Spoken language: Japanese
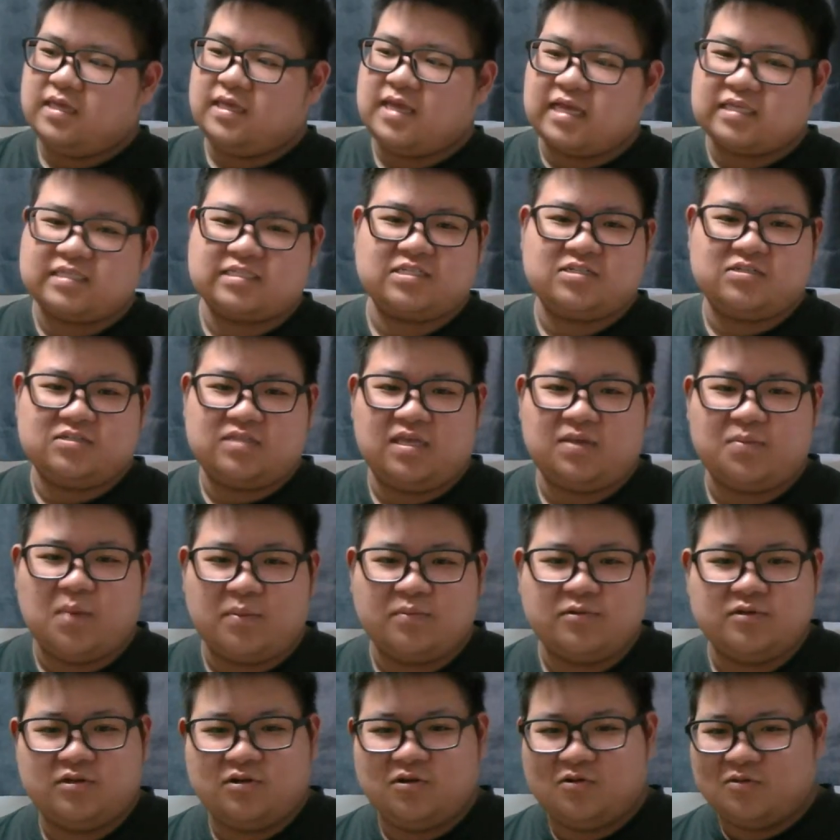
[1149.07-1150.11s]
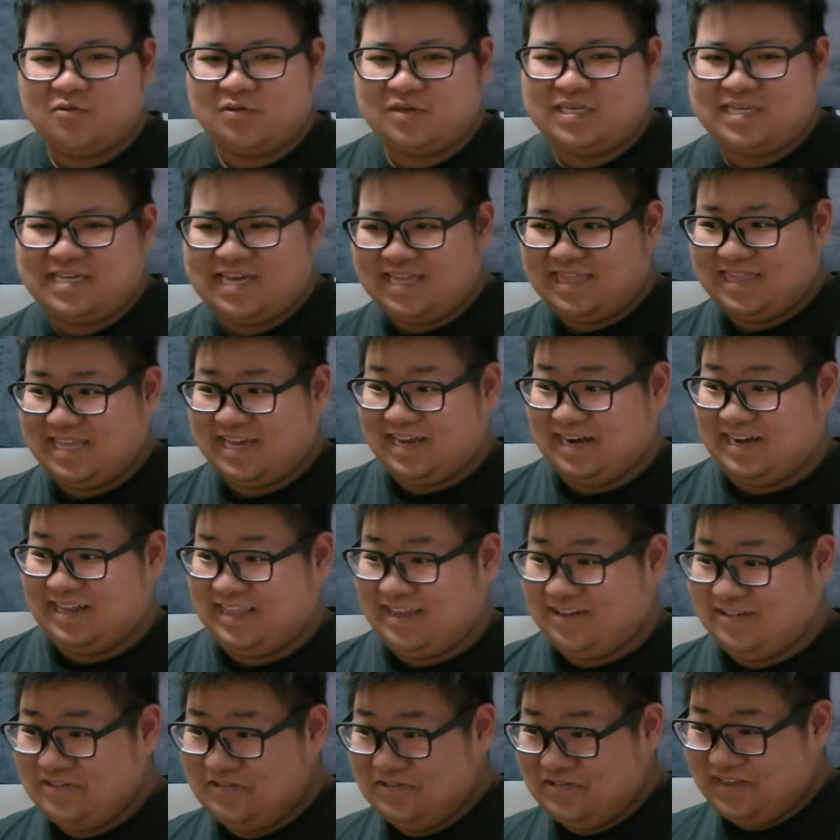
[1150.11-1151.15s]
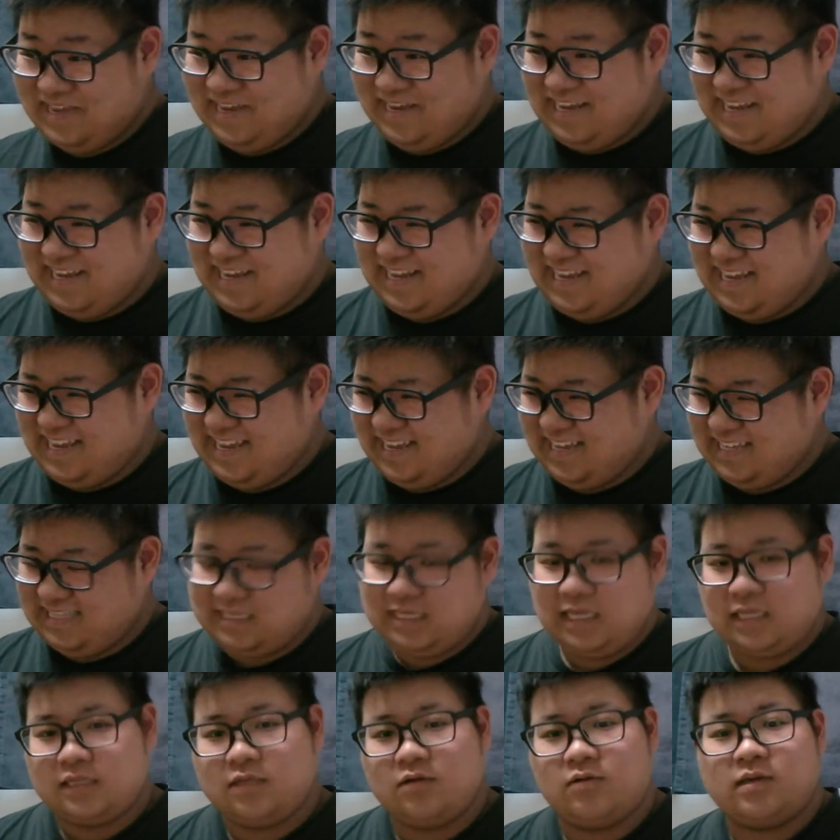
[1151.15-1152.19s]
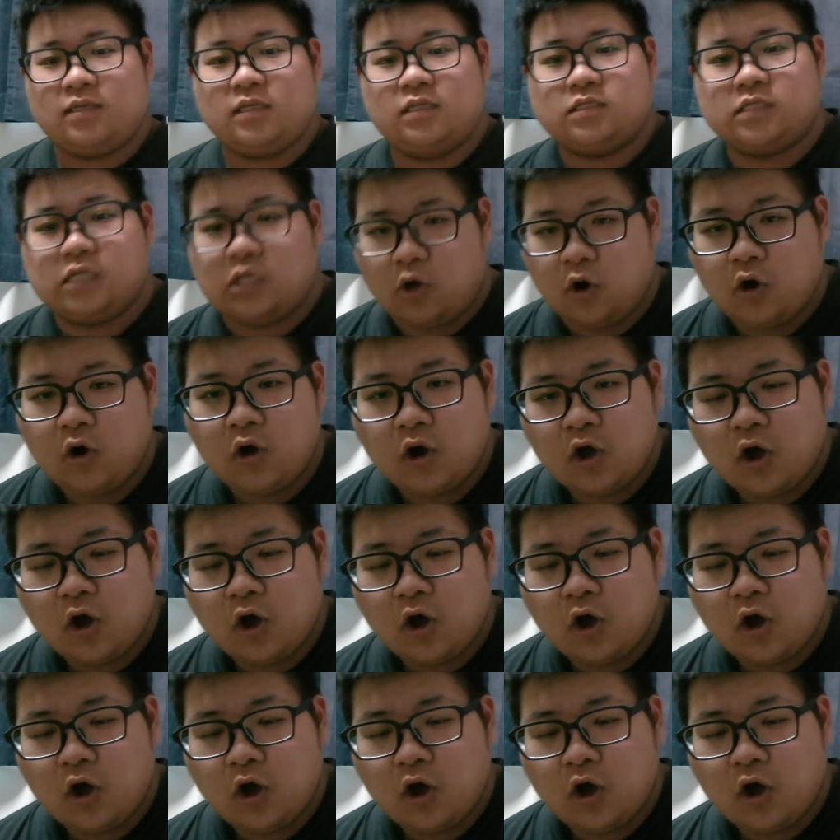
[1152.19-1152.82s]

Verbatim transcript: 安くね、今無料の期間でからで、うひーって言ってるわけですけど、